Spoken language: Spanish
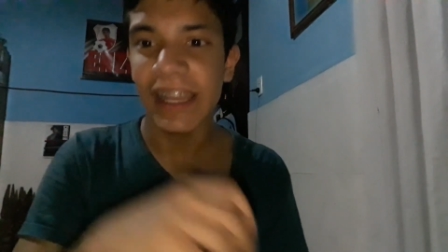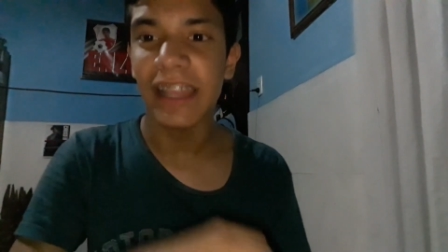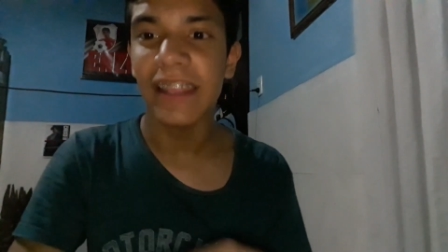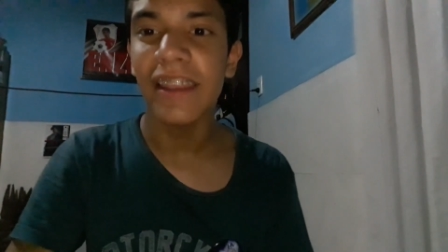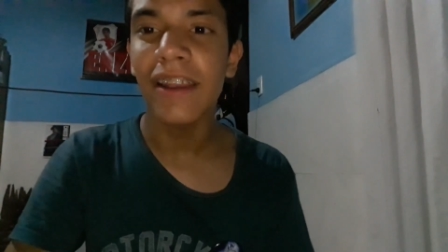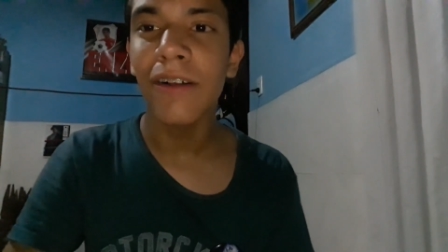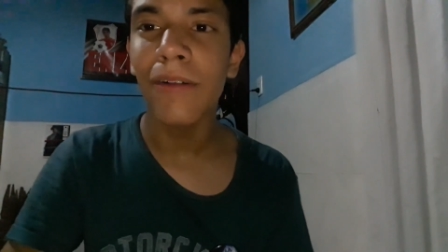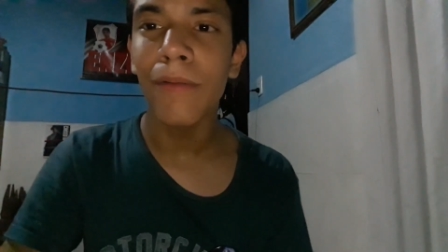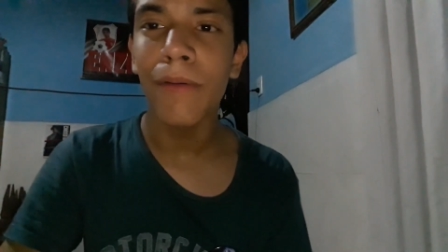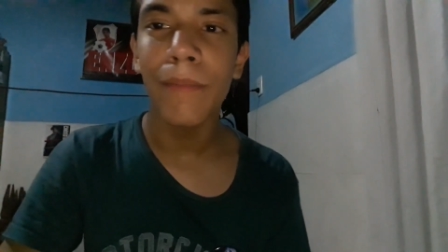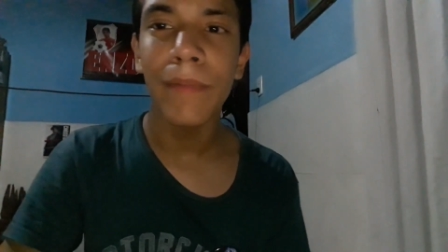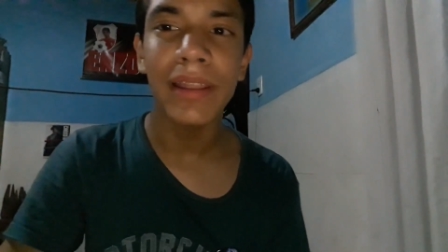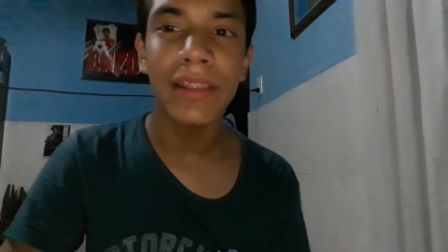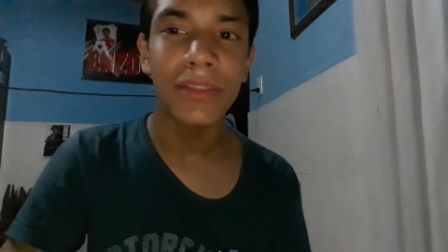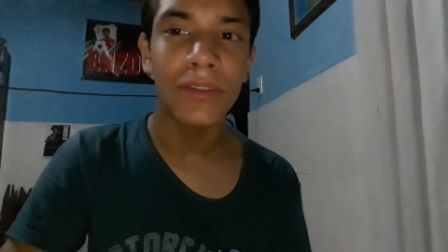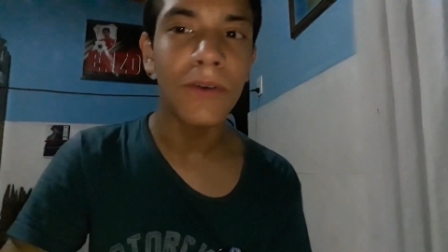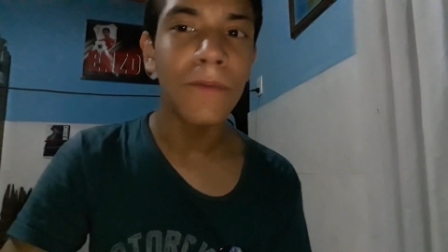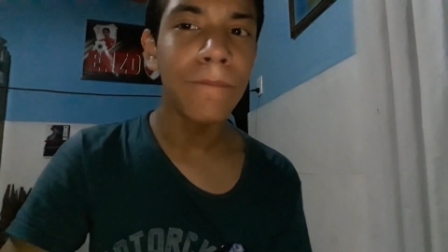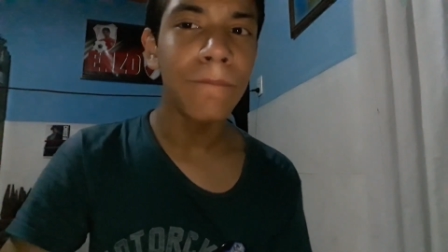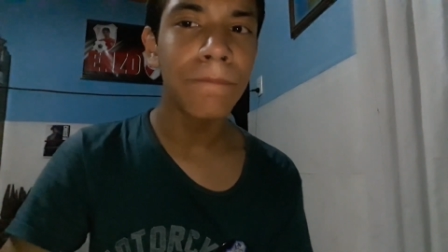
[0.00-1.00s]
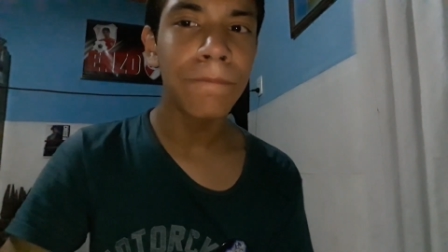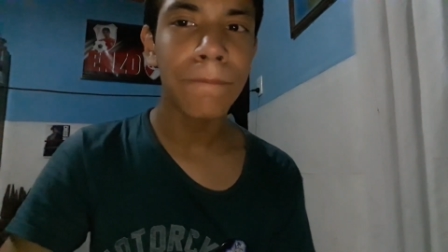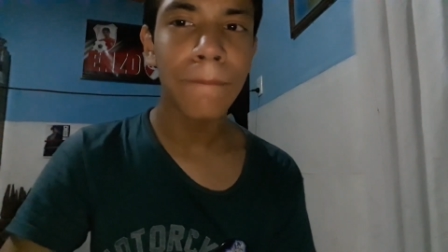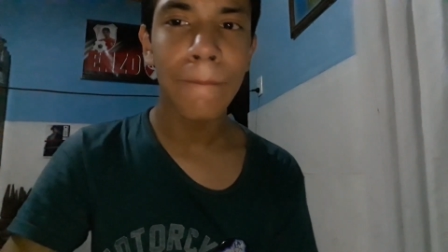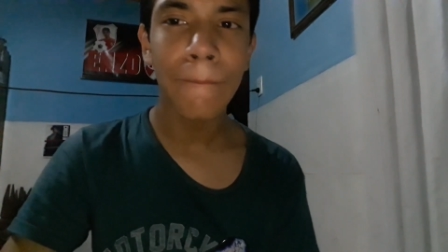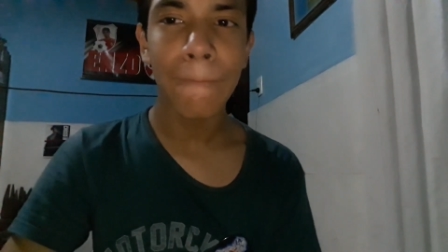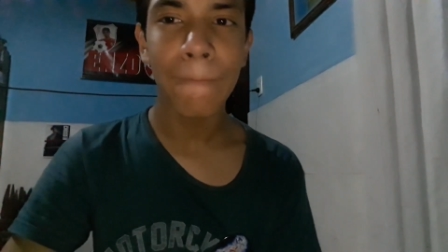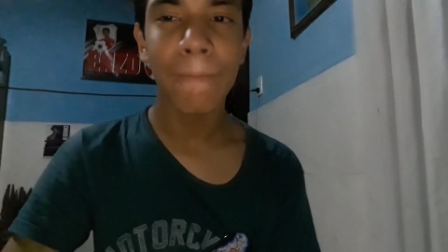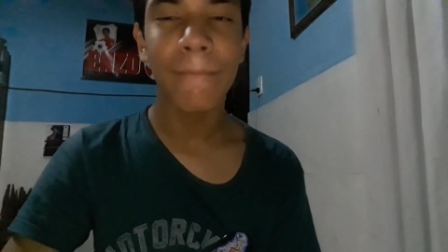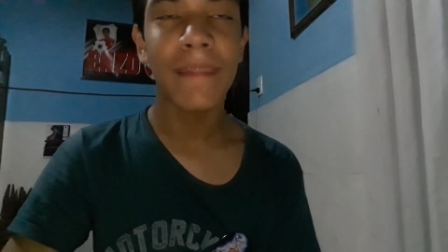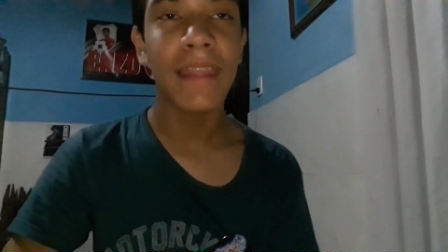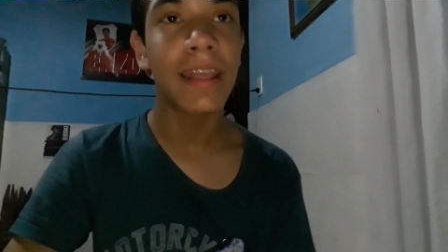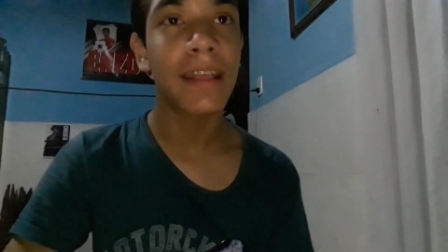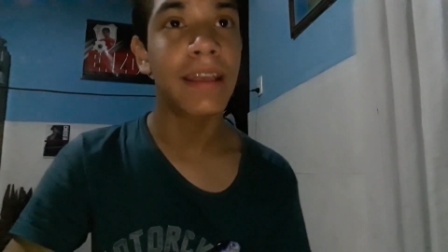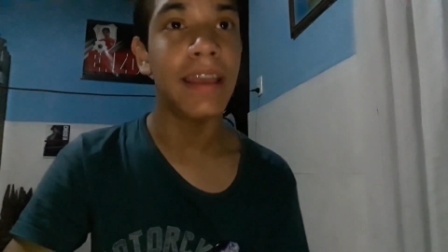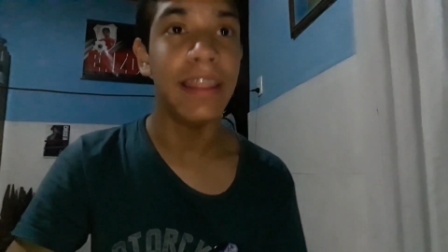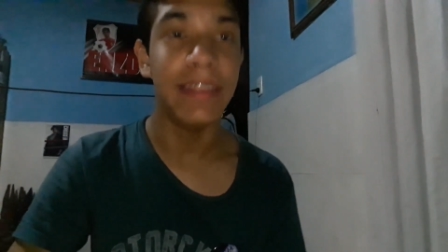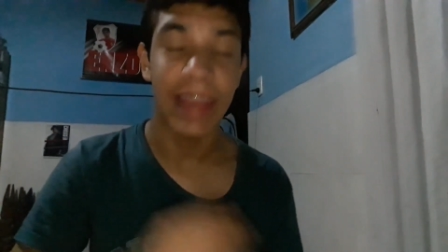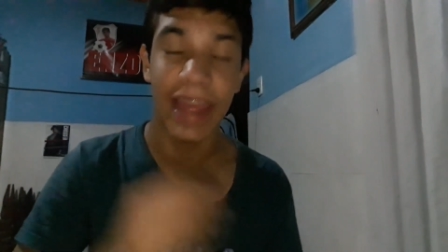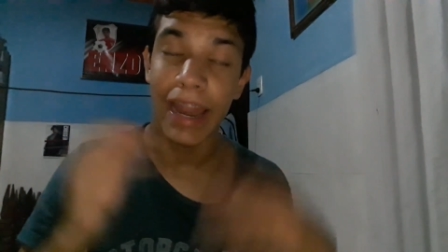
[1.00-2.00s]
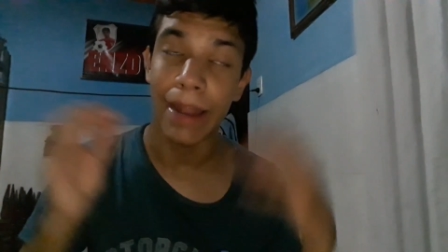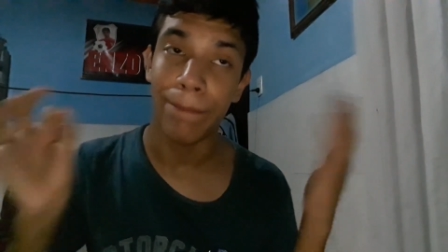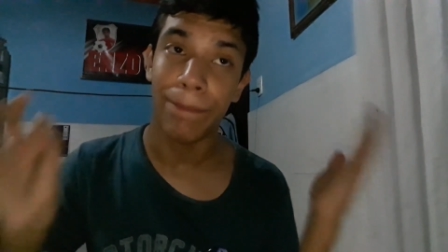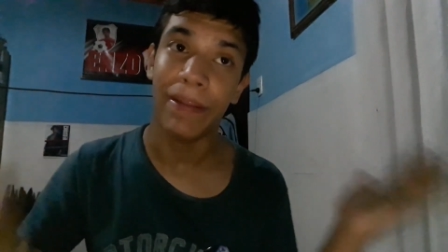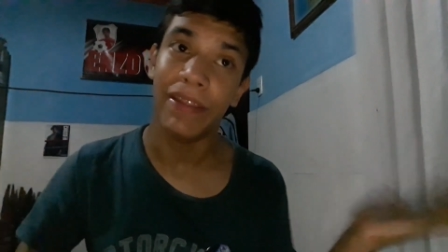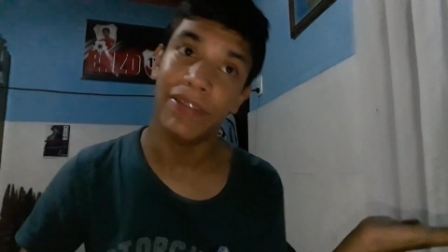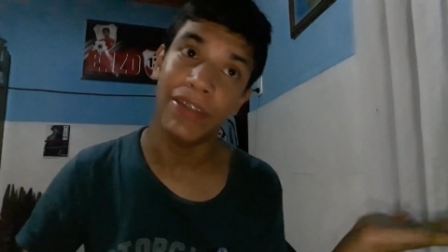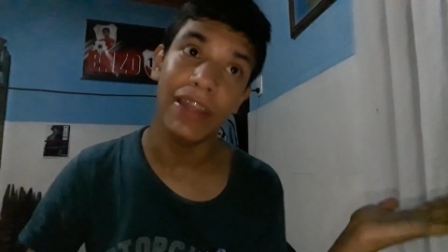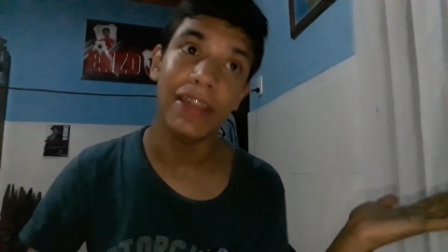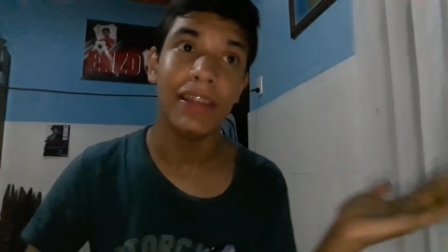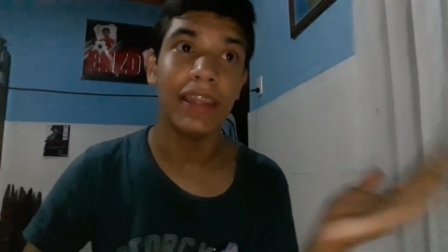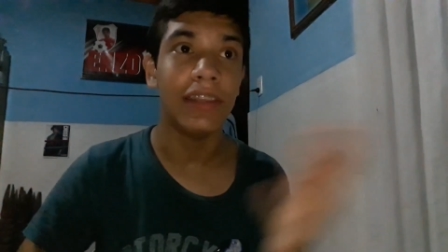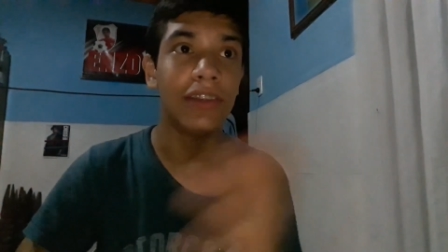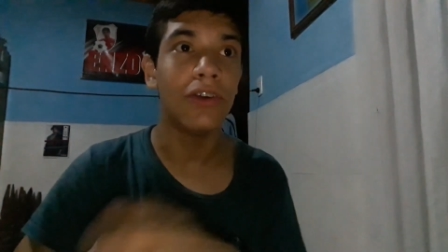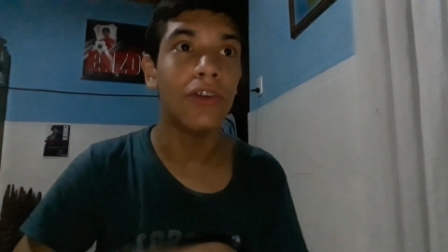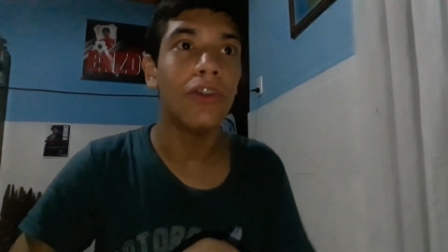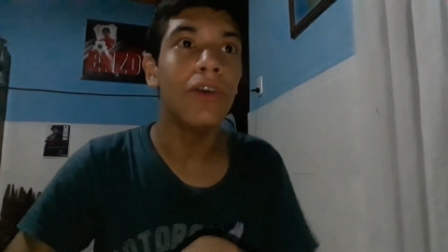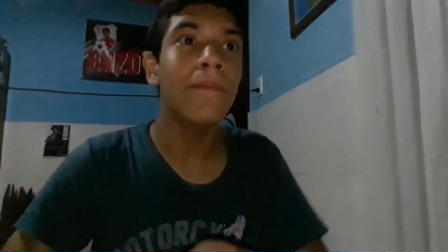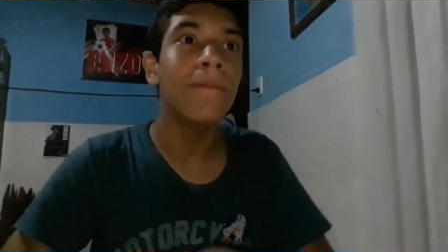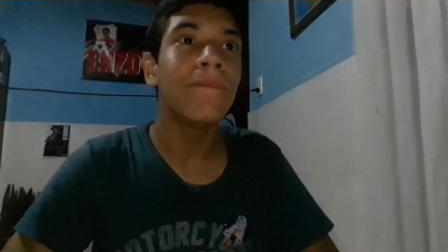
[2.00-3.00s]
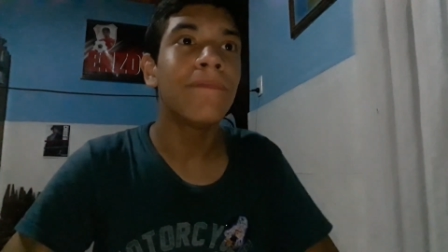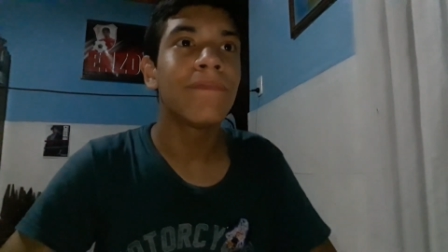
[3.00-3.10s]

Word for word: que llega un momento, que ya le presente y todo,